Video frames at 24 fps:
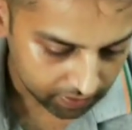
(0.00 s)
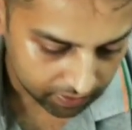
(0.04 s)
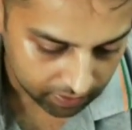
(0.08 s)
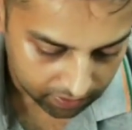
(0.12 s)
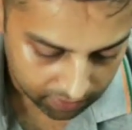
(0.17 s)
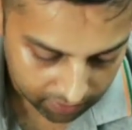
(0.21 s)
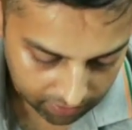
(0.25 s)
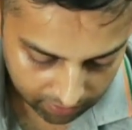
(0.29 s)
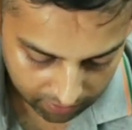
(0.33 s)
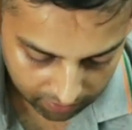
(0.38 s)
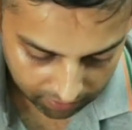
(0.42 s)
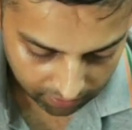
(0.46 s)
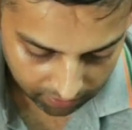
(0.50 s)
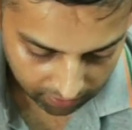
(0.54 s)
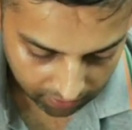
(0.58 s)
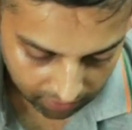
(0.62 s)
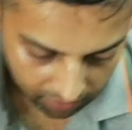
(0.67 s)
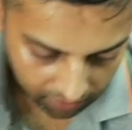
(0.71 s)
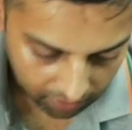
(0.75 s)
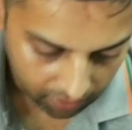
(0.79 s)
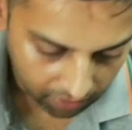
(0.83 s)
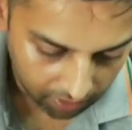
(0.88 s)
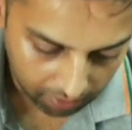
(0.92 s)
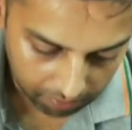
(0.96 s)
मोहित भाई
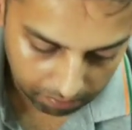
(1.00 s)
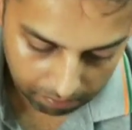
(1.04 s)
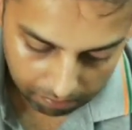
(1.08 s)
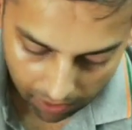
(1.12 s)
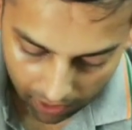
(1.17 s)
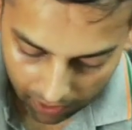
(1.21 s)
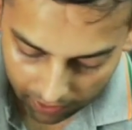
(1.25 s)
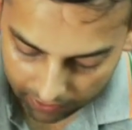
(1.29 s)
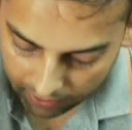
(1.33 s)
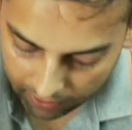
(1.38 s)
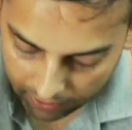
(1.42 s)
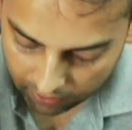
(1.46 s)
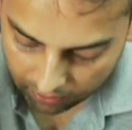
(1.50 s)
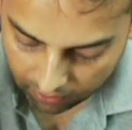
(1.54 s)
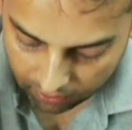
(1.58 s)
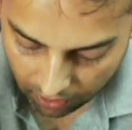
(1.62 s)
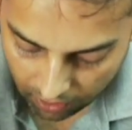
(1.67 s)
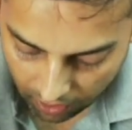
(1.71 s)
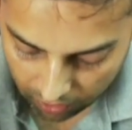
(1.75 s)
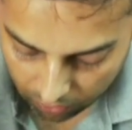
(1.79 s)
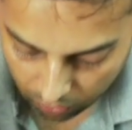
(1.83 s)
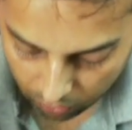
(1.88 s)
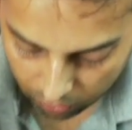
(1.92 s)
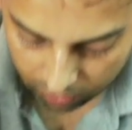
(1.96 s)
भाई ये
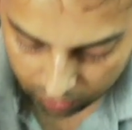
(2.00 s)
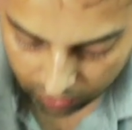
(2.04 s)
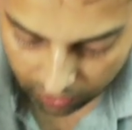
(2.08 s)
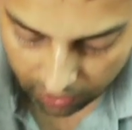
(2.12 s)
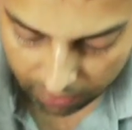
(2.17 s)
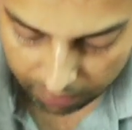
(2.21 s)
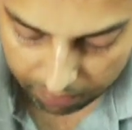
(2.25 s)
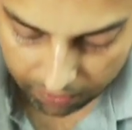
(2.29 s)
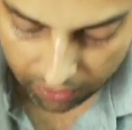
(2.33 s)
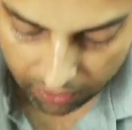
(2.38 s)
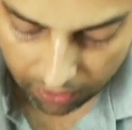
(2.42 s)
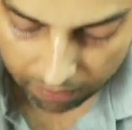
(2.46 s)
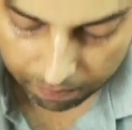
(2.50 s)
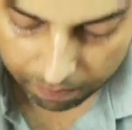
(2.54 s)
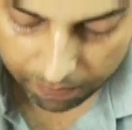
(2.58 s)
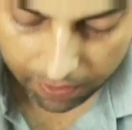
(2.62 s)
स्टार्ट होती है मेरे